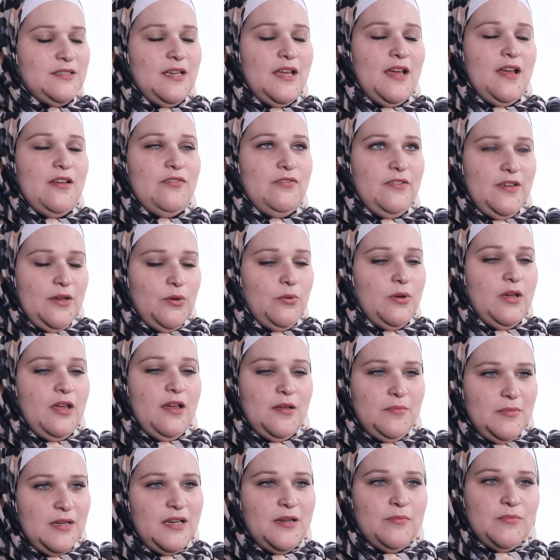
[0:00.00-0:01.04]
كافيه
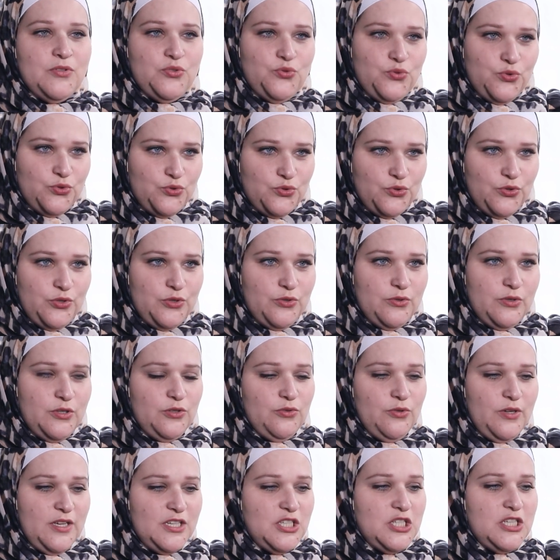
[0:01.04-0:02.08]
وكامله من دكتوره
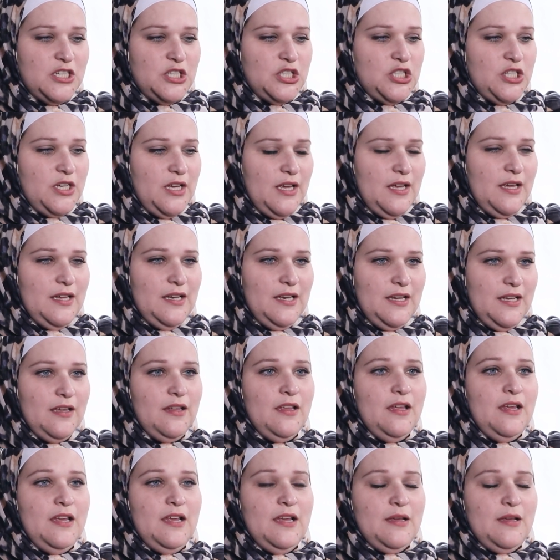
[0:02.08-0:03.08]
انه ايش الاشياء اللي